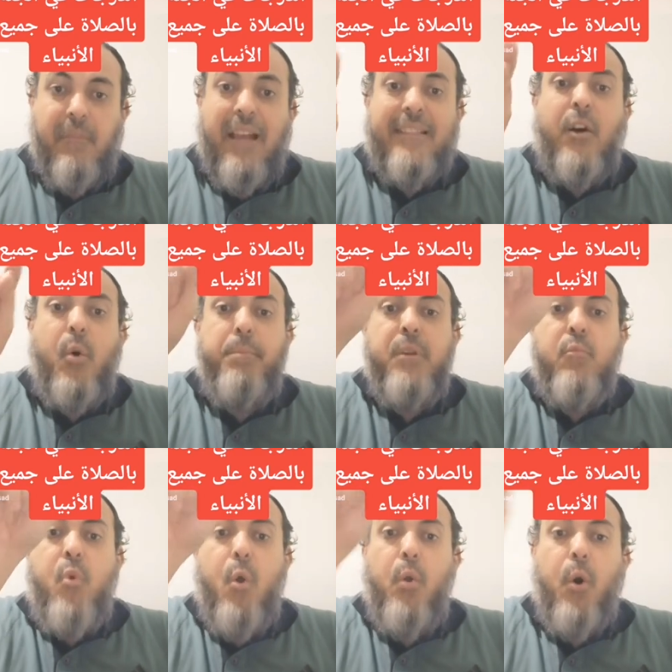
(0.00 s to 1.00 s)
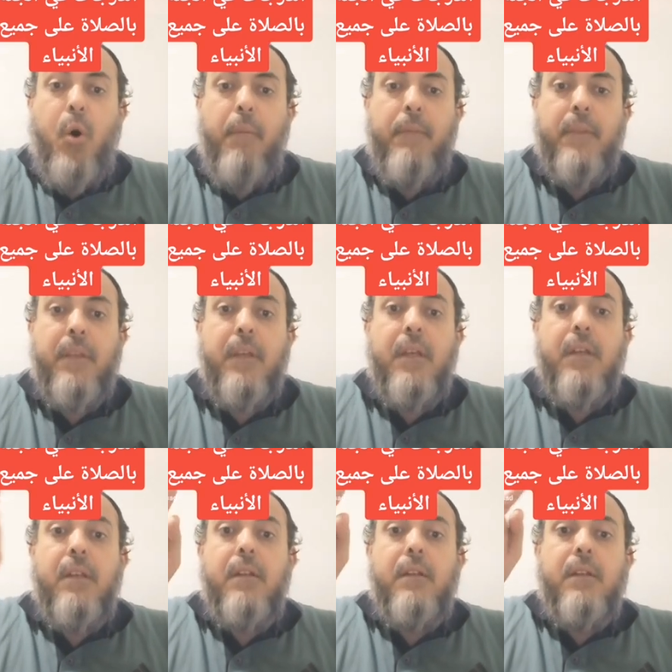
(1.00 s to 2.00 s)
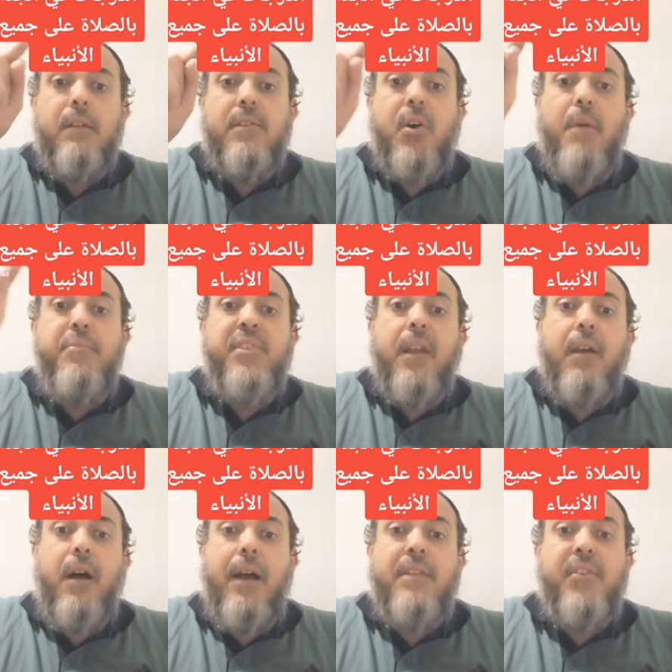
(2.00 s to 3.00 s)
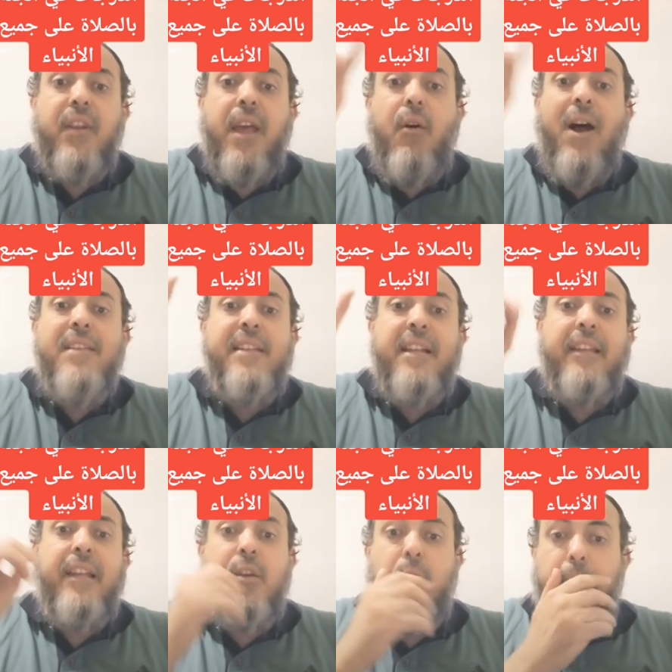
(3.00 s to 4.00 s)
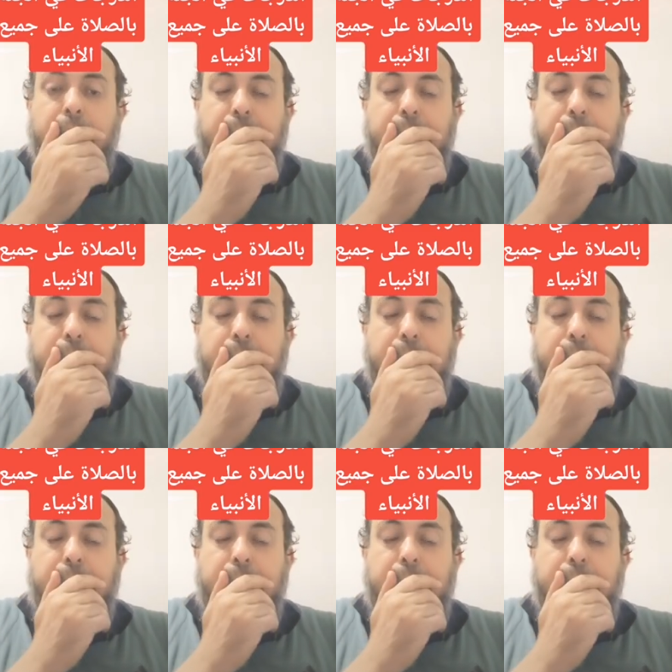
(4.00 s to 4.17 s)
هتاخد بيهم كلهم ثواب صلاة صلاة وحسنات عليهم